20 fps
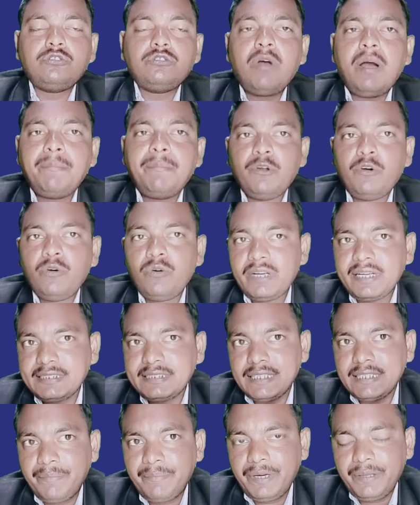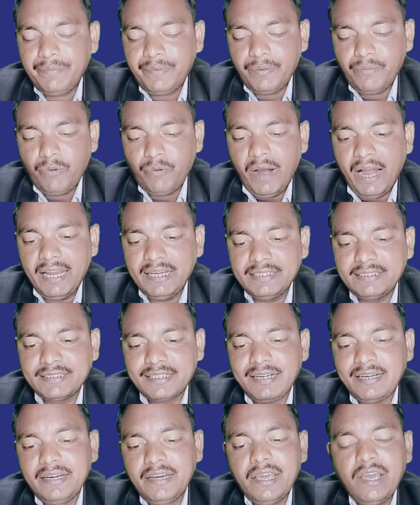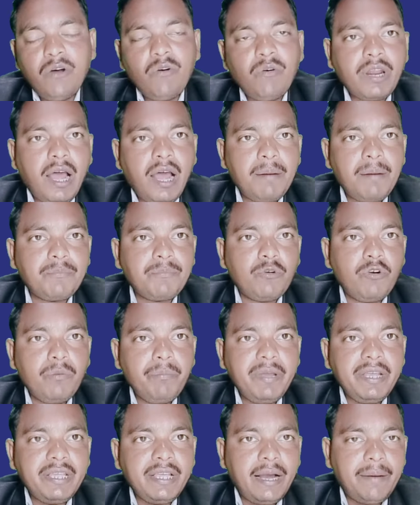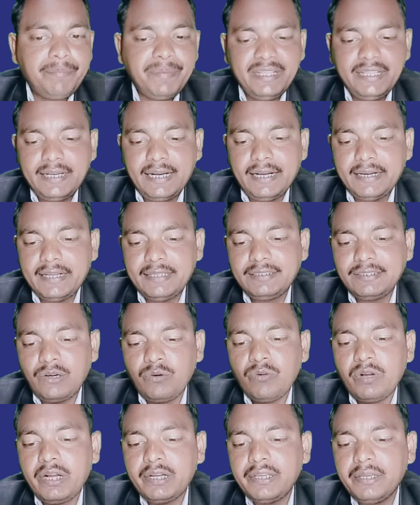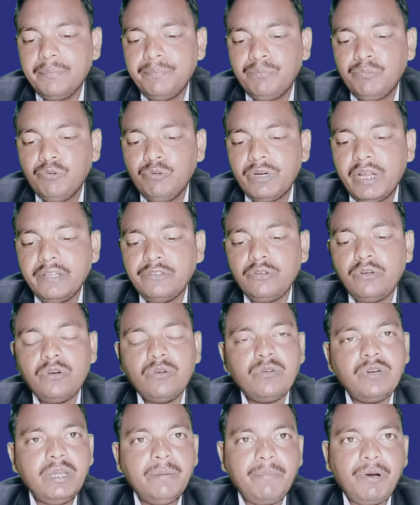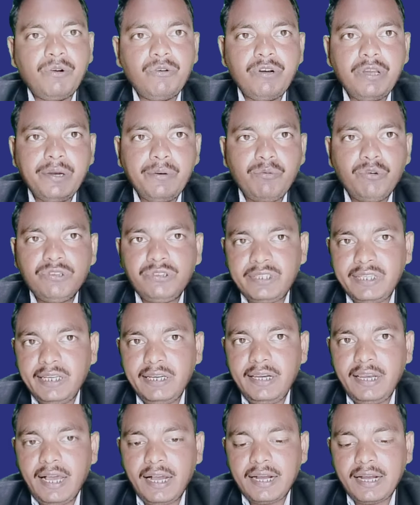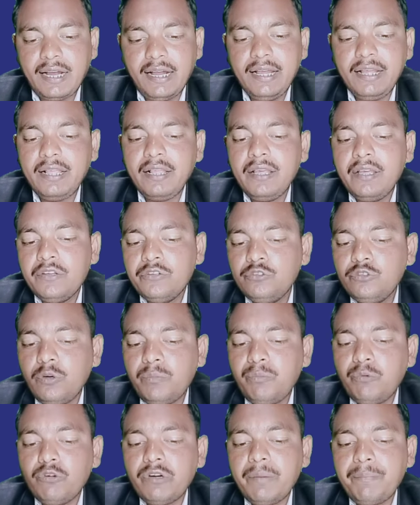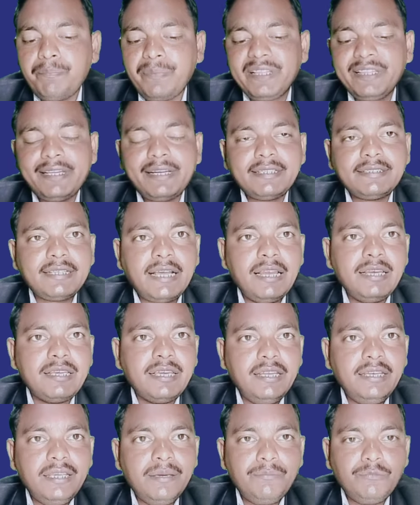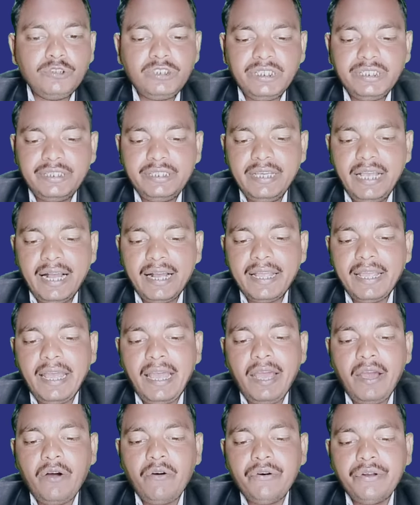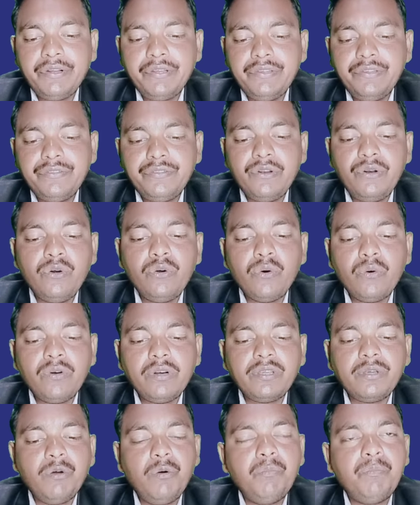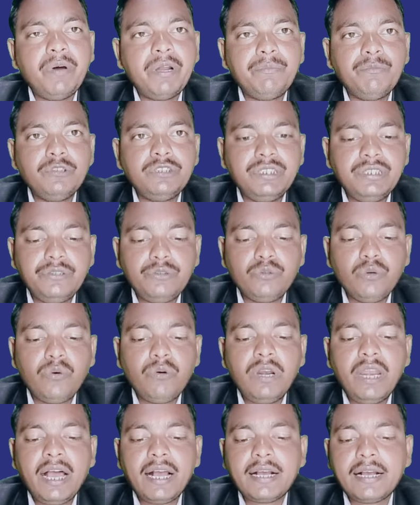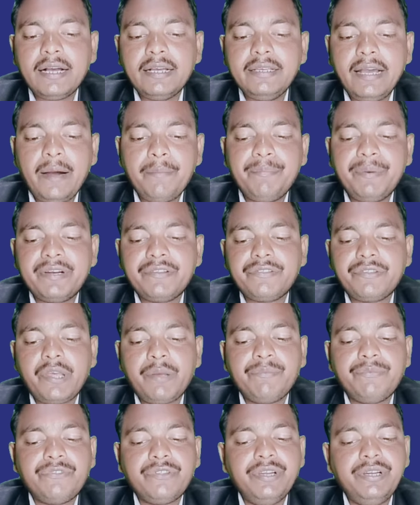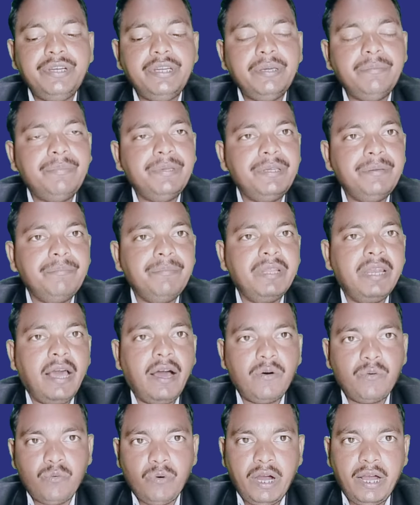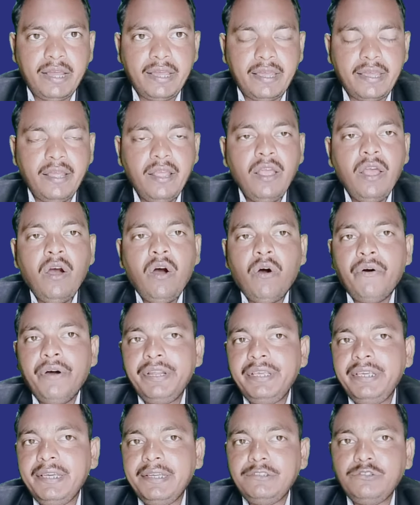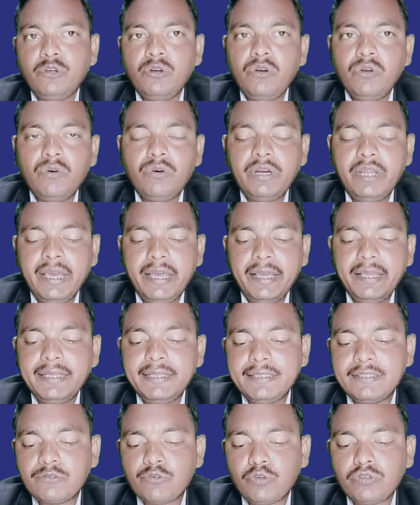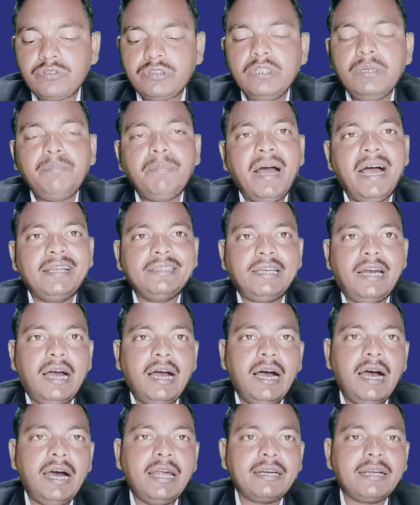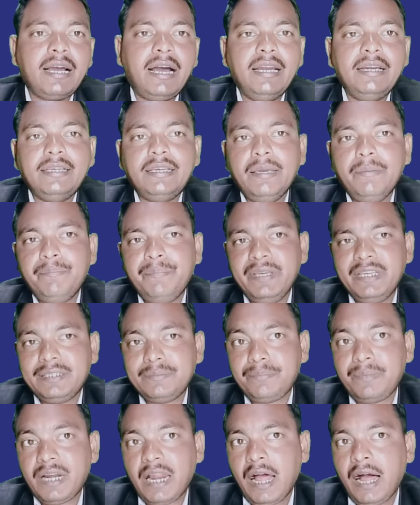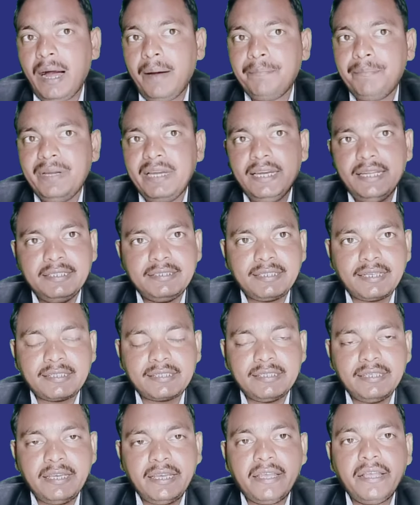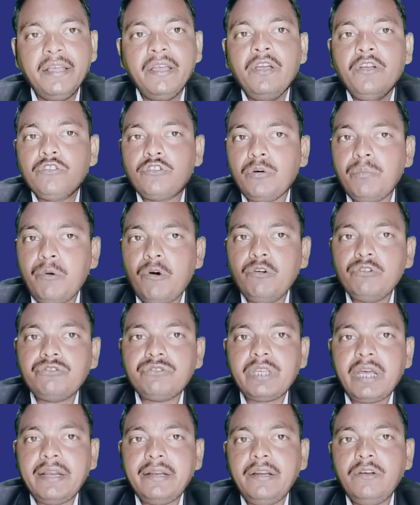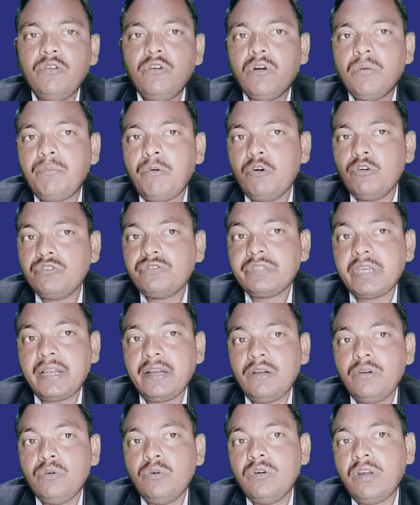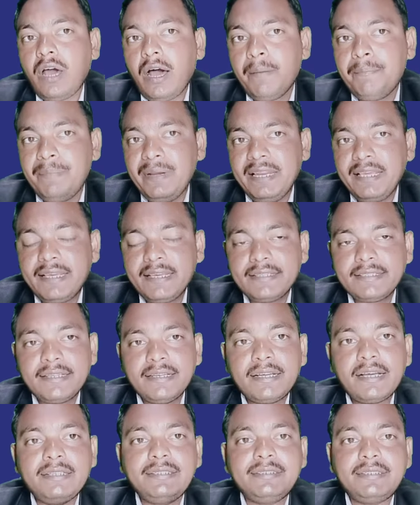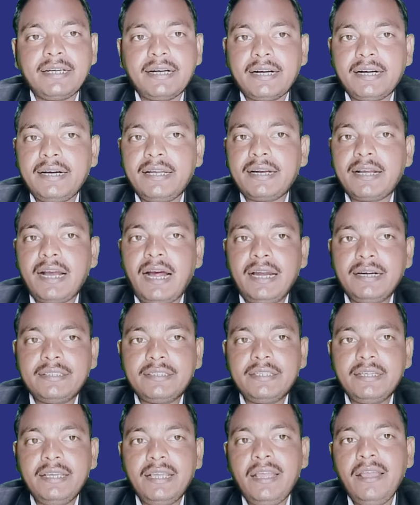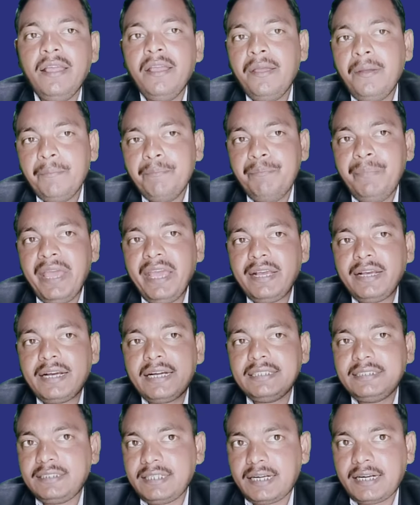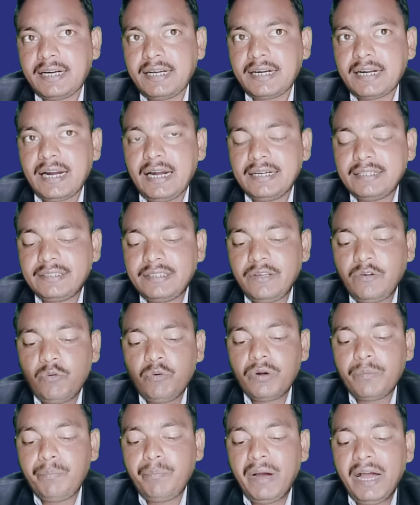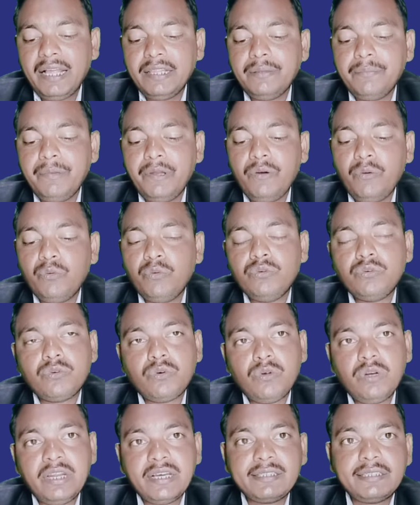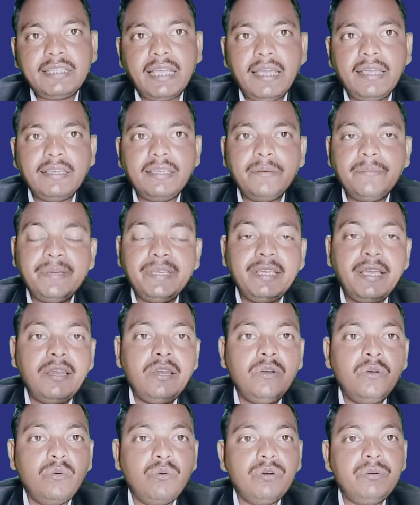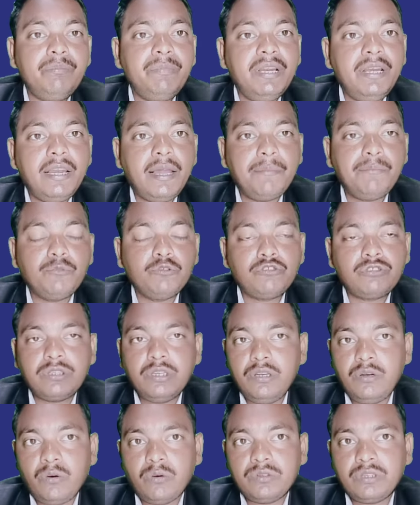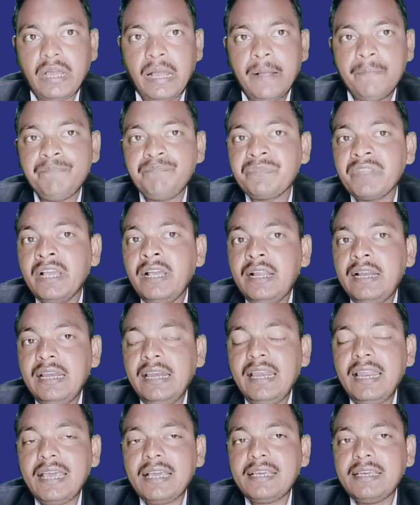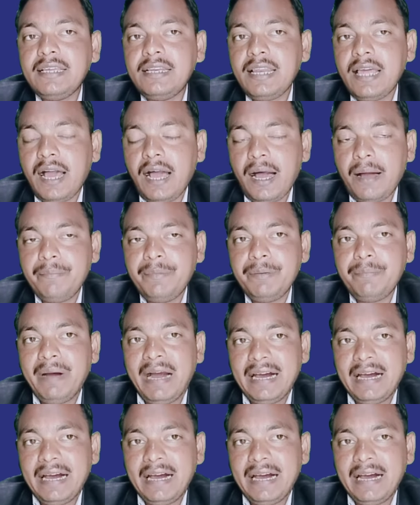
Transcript: तो आप लोगों के सामने मेरा मोबाइल स्क्रीन है और आपको मैं यहाँ पे दिखाना चाहूँगा कि पूरा जो लोन अमाउंट है वो तीन लाख का है जो पूरे पंद्रह साल के लिए मुझे दिया गया है और इस लोन के ऊपर मुझे दो लाख का यहाँ पर सब्सिडी भी मिला हुआ है और ये जो लोन है इसको सिर्फ आधार कार्ड के बेस पर आप ले सकते हैं तो बहुत सारे लोग बहुत सारे लोन अप्लीकेशन का चक्कर काटते हैं बैंक का चक्कर काटते हैं और बाद में उनको लगता है कि भैया लोन मिलना मुश्किल होता है लेकिन अभी